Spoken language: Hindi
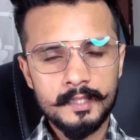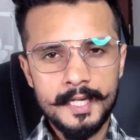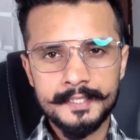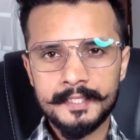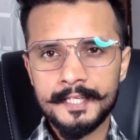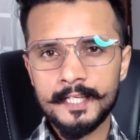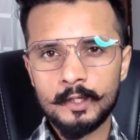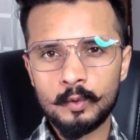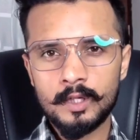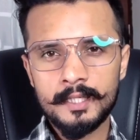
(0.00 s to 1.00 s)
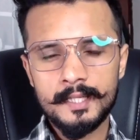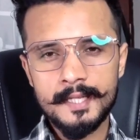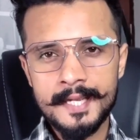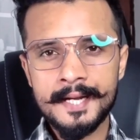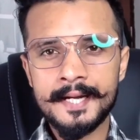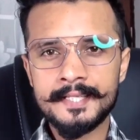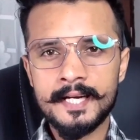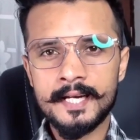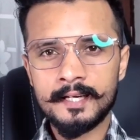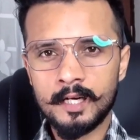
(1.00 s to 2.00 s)
एस टोकन एक
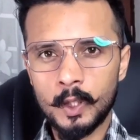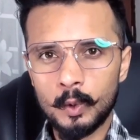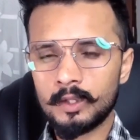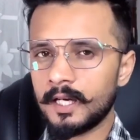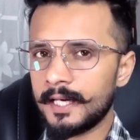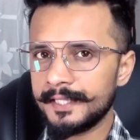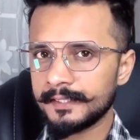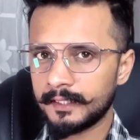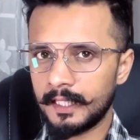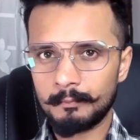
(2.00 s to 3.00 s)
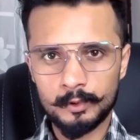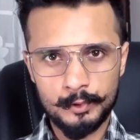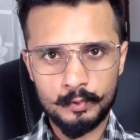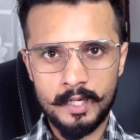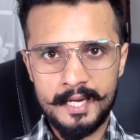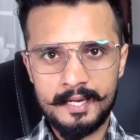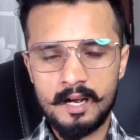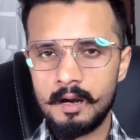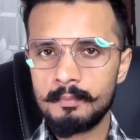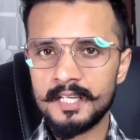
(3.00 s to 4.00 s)
हज़ार करोड़ का स्कैम हो चुका है
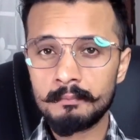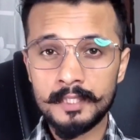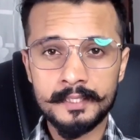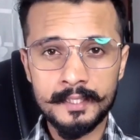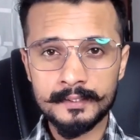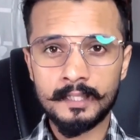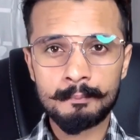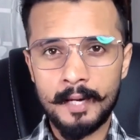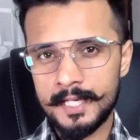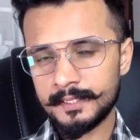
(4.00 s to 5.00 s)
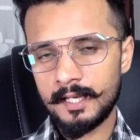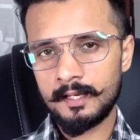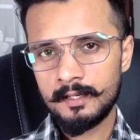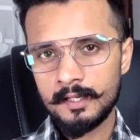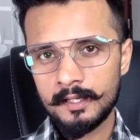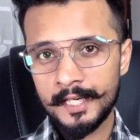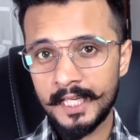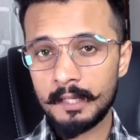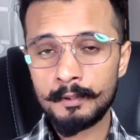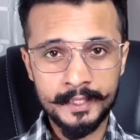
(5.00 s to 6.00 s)
अब इन्वेस्टर्स का पैसा
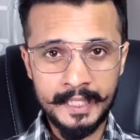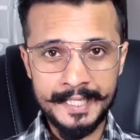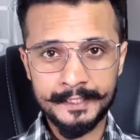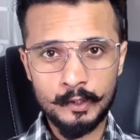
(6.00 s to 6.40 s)
रिकवर कैसे